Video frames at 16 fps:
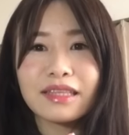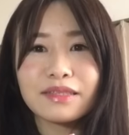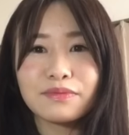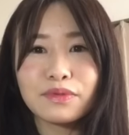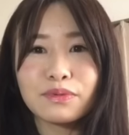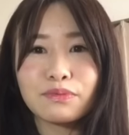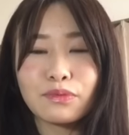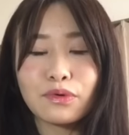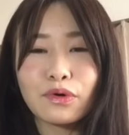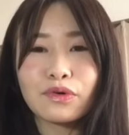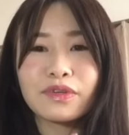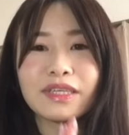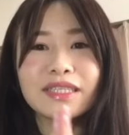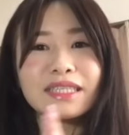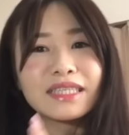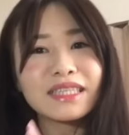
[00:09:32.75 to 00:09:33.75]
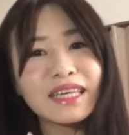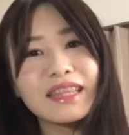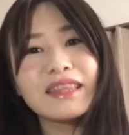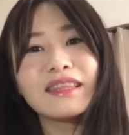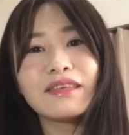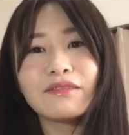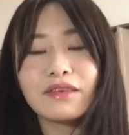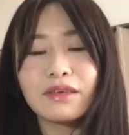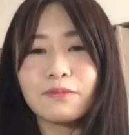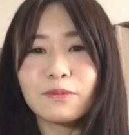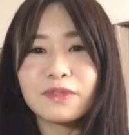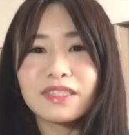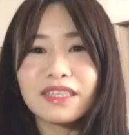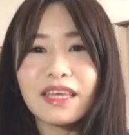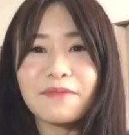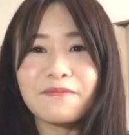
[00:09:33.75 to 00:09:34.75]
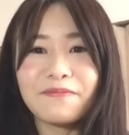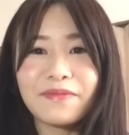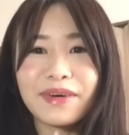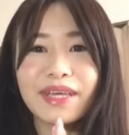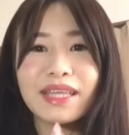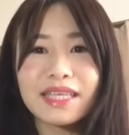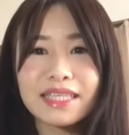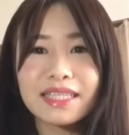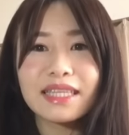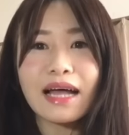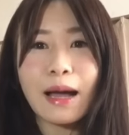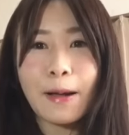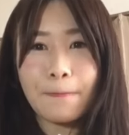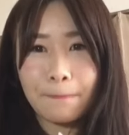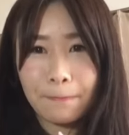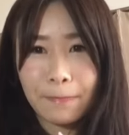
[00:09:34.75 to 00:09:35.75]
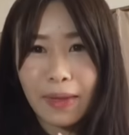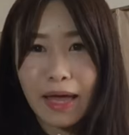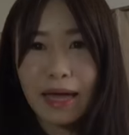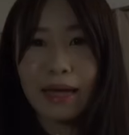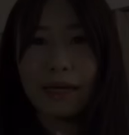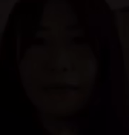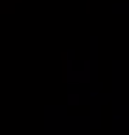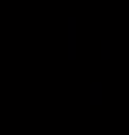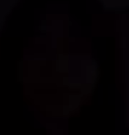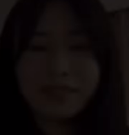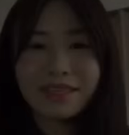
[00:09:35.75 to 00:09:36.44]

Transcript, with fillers: 自分も嬉しいなっていう気持ちでいっぱいでした。はい。